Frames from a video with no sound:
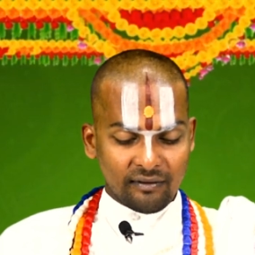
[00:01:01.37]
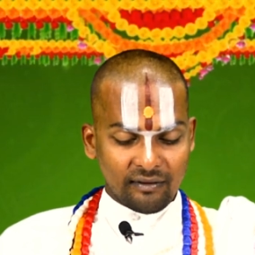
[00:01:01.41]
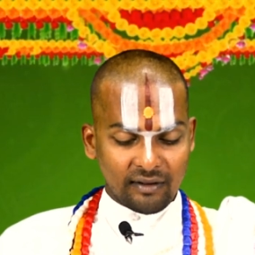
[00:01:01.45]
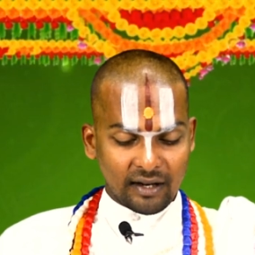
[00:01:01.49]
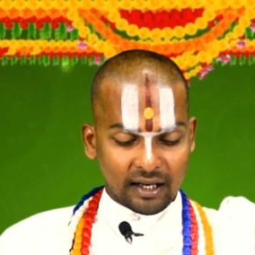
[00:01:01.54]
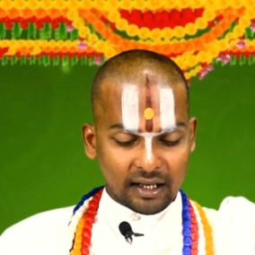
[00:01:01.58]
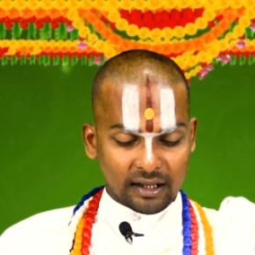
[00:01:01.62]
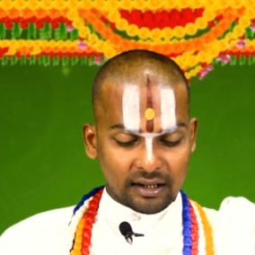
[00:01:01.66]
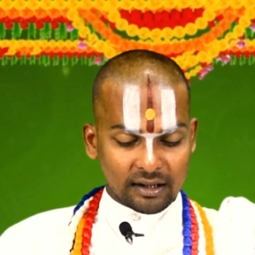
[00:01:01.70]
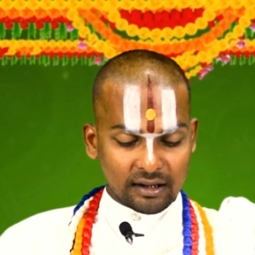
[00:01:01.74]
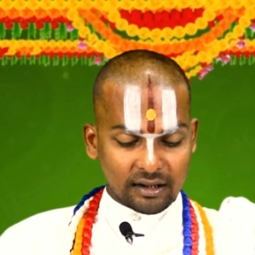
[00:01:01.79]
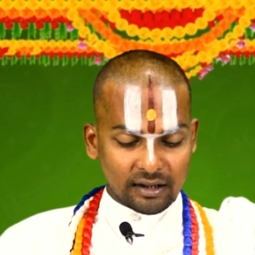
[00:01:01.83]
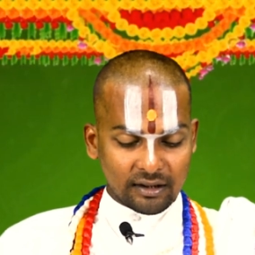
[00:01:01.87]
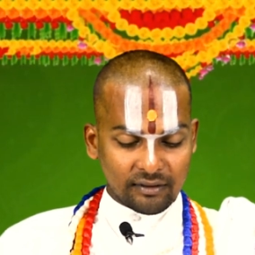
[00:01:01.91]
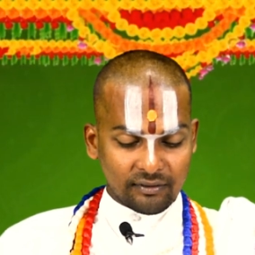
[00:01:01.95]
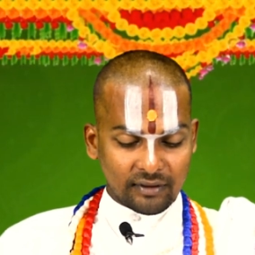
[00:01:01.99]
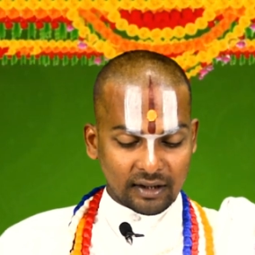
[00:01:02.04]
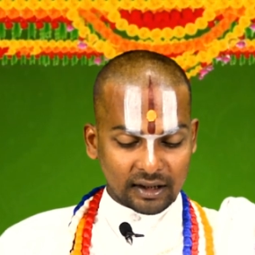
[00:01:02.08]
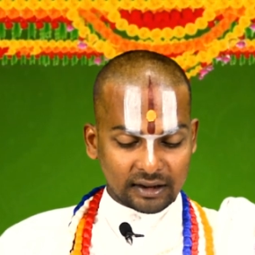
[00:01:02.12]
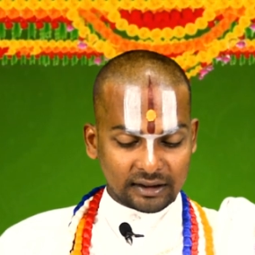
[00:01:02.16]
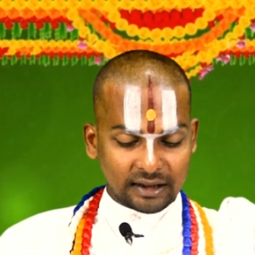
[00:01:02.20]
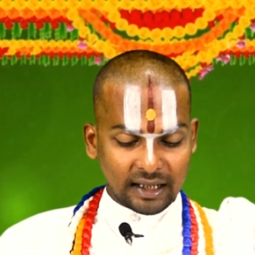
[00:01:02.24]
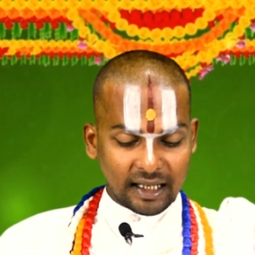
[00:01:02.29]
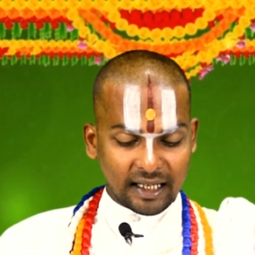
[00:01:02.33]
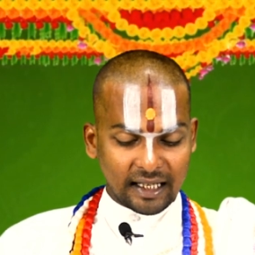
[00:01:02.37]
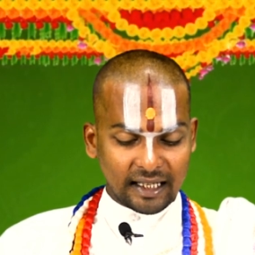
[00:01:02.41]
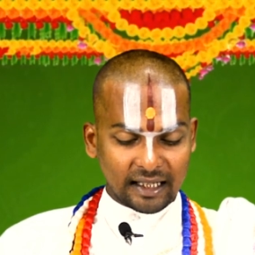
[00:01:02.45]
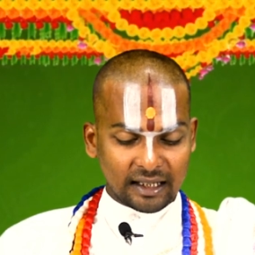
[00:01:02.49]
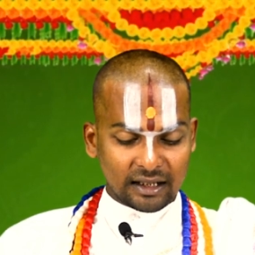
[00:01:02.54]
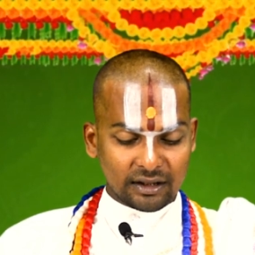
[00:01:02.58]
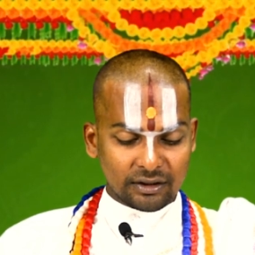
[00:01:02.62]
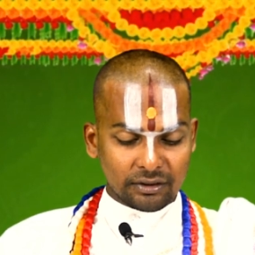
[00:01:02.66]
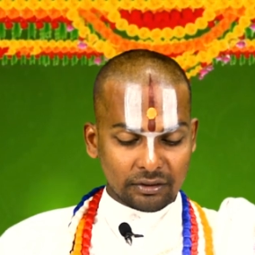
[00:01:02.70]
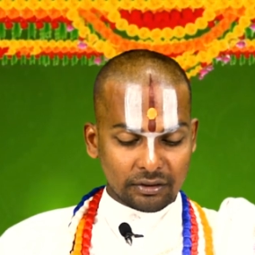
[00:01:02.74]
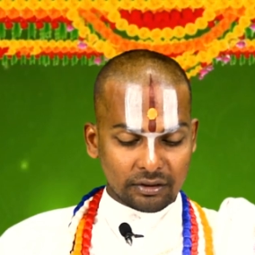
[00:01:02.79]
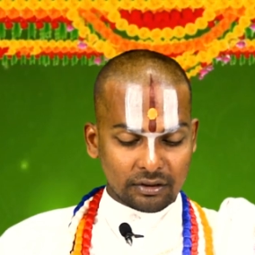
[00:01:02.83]
వర్ వర్జం
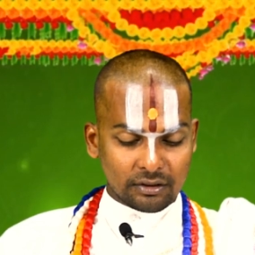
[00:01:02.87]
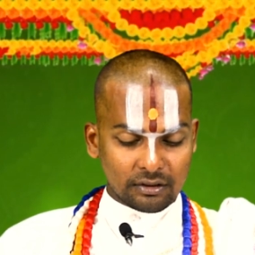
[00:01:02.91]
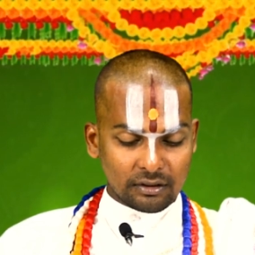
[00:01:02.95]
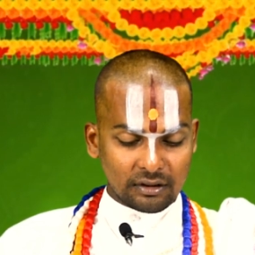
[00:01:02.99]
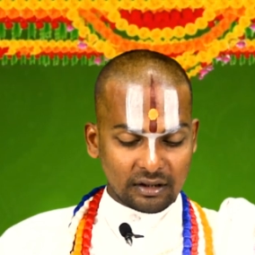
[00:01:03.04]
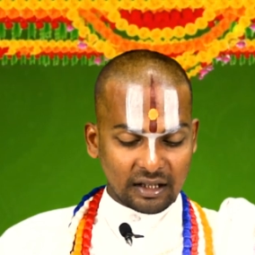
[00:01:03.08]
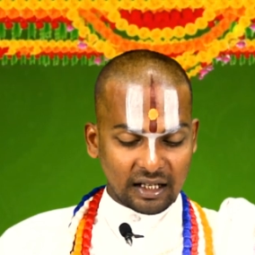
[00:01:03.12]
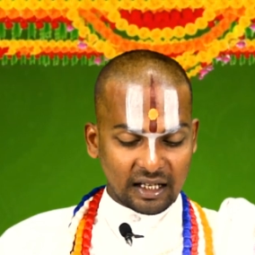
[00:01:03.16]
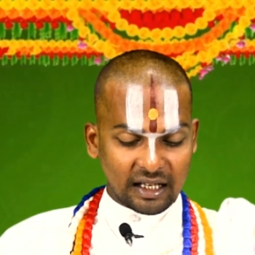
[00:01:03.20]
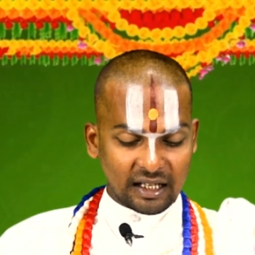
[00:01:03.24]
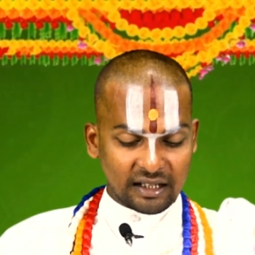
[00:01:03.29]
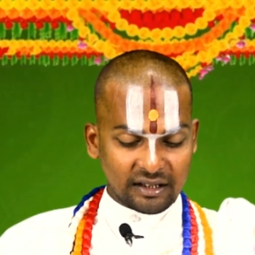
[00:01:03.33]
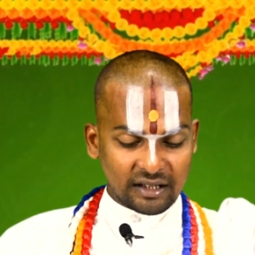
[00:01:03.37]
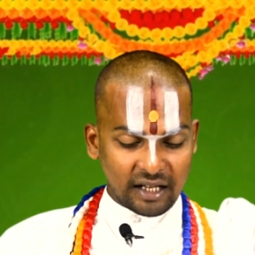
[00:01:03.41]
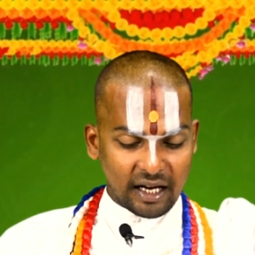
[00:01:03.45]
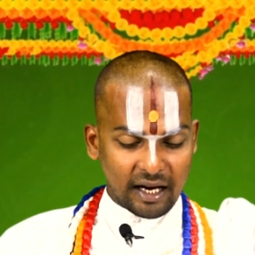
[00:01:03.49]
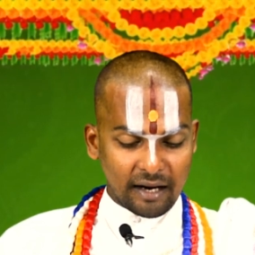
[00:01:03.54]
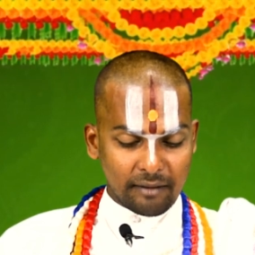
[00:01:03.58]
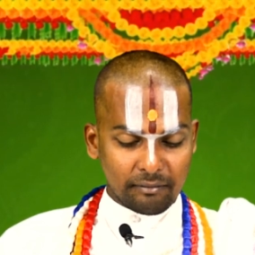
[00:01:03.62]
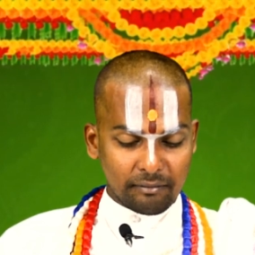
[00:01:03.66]
కనుక చూసుకున్నట్లయితే